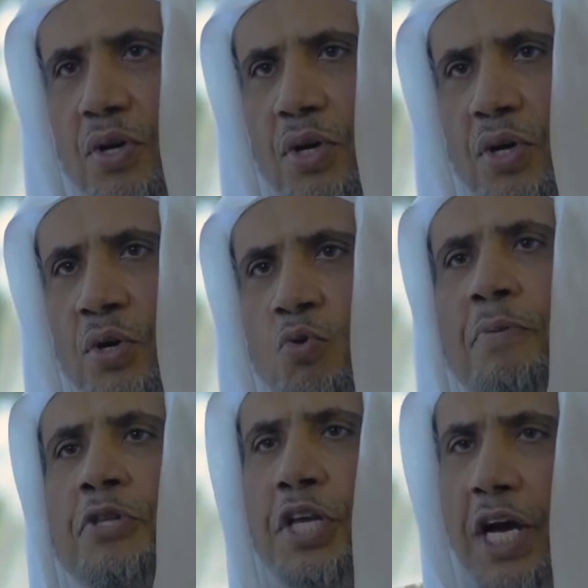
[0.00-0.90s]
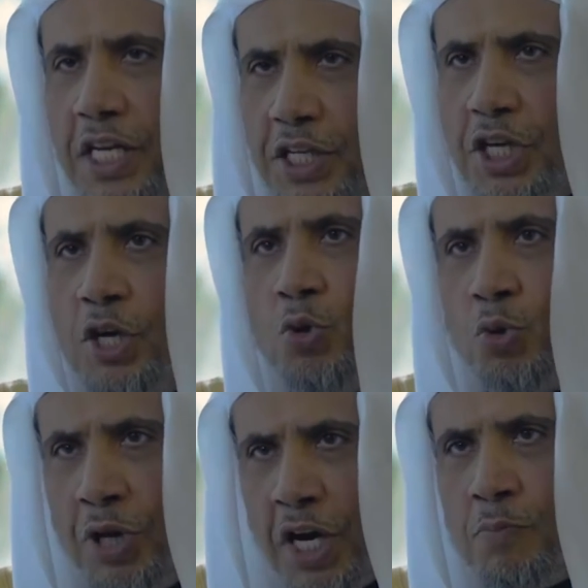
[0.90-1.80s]
آه، وبالتالي
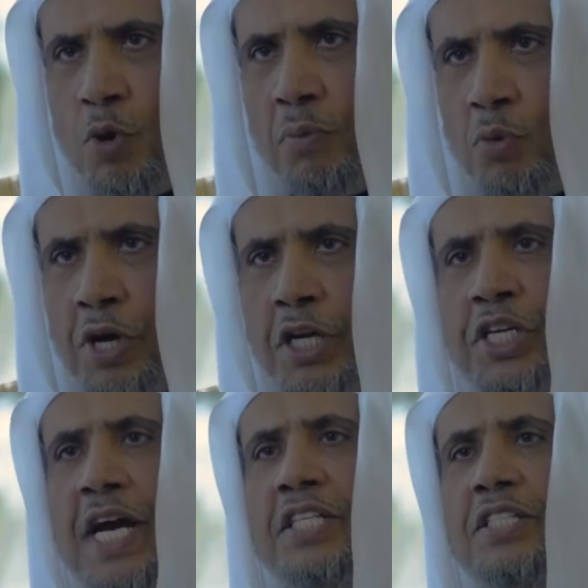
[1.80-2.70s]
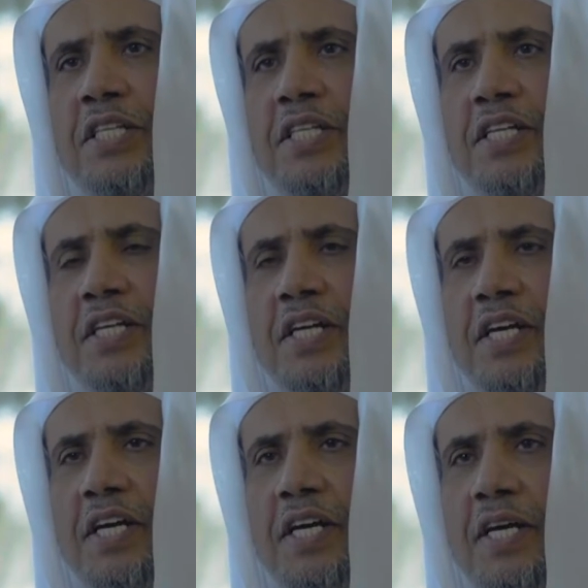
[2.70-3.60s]
سيكون هناك مخرجات
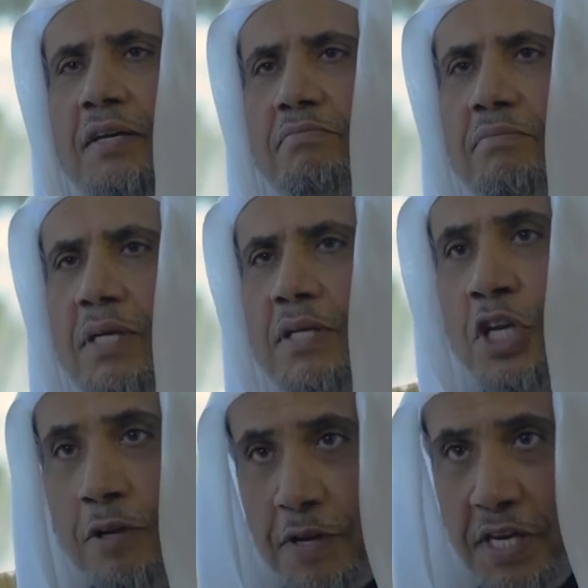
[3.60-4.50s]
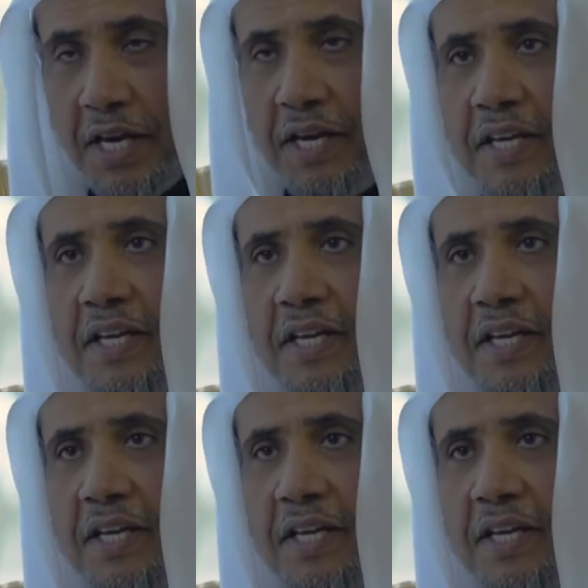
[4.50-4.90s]
آه، سلبيه